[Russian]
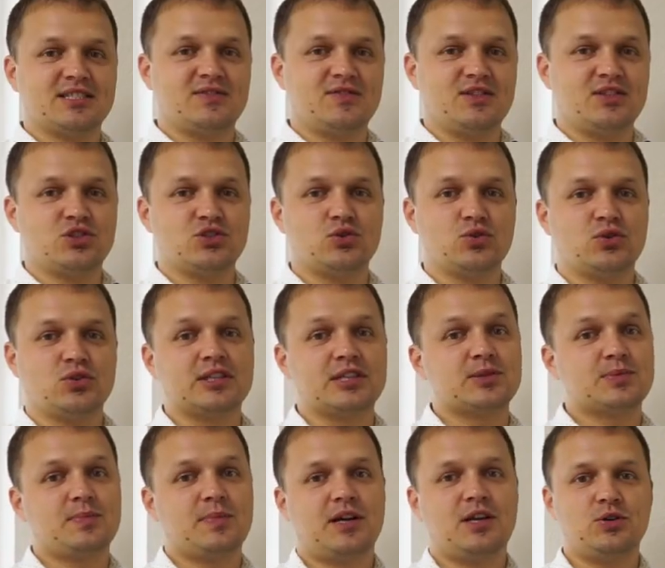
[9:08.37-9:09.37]
две зоны,
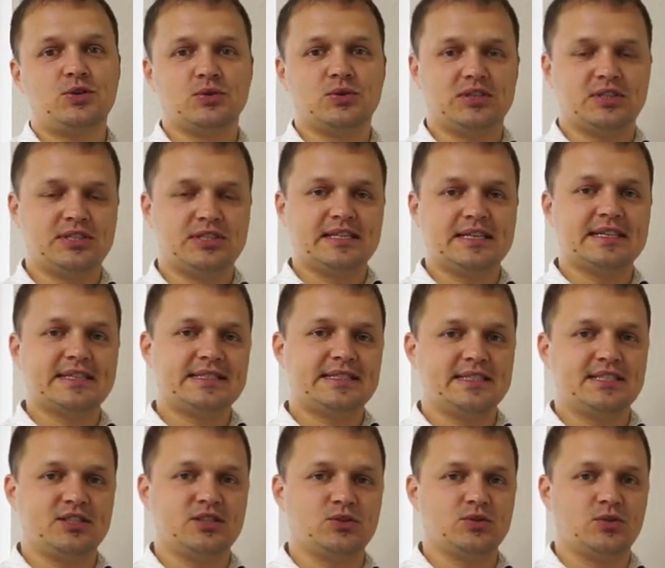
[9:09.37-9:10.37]
спальню и
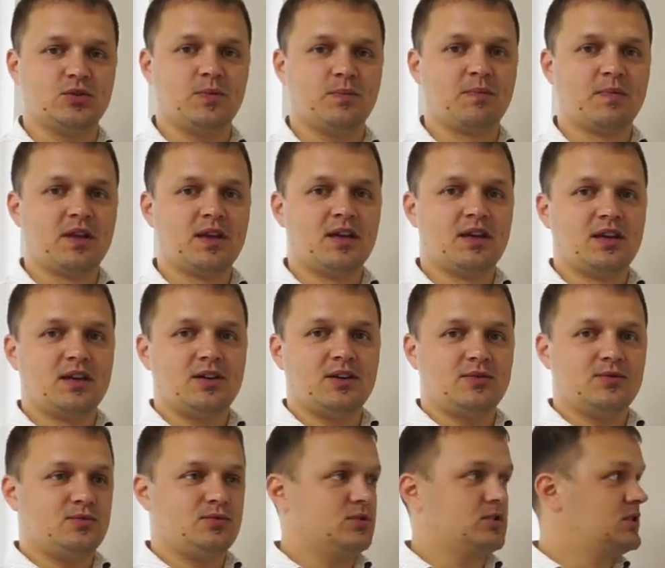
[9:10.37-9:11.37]
гостиную.
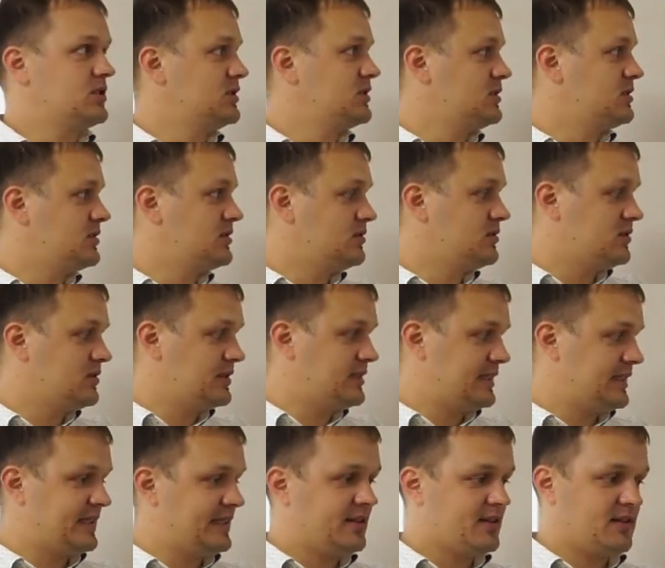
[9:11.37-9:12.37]
Вот.
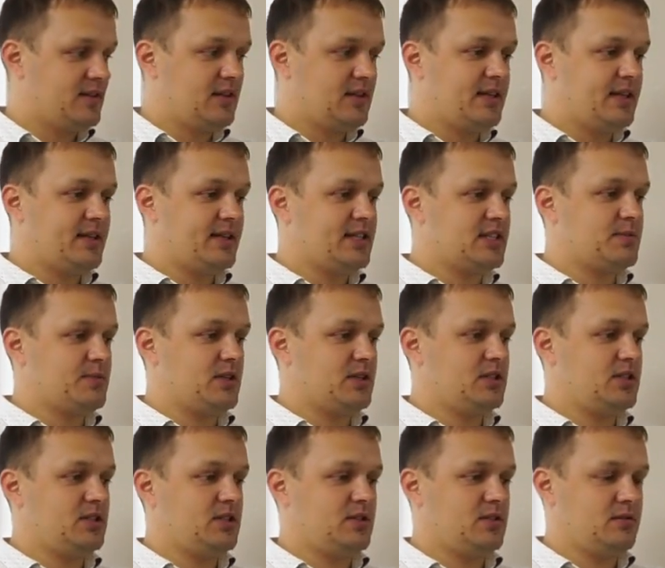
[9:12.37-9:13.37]
данное
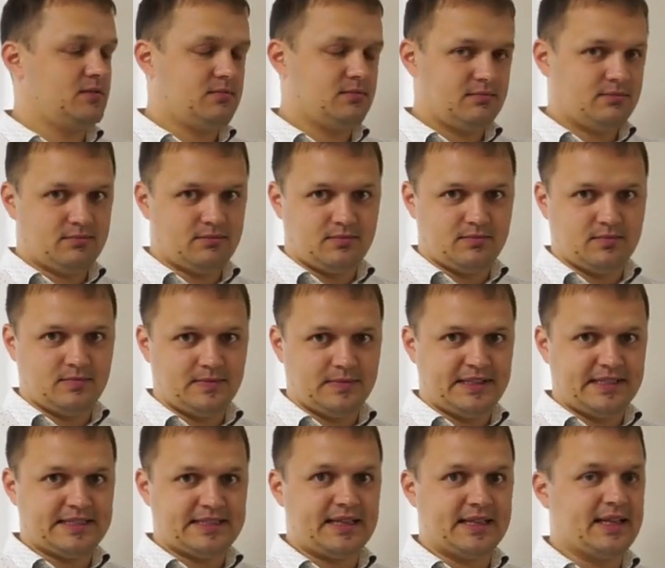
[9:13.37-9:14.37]
исполнение
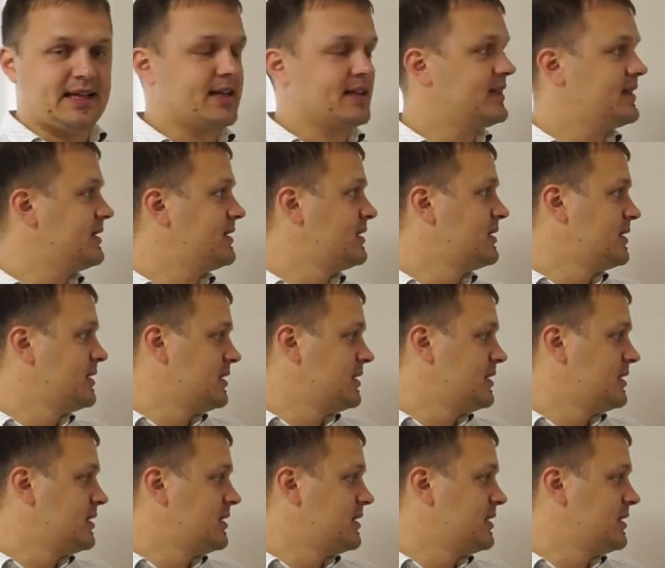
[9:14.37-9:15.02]
нестандартное.